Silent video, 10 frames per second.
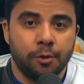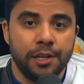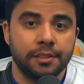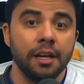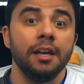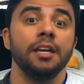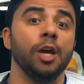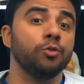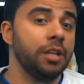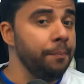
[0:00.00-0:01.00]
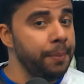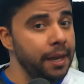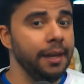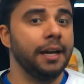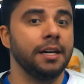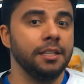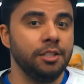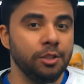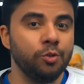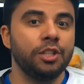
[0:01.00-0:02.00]
sequência? Eu também
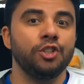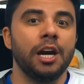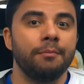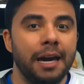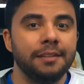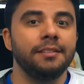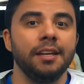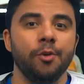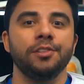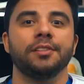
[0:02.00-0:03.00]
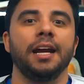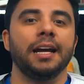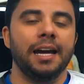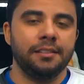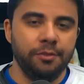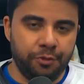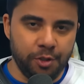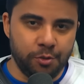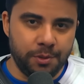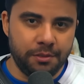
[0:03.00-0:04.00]
acredito que jamais iriam estragar esse
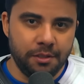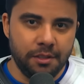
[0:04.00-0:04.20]
filme.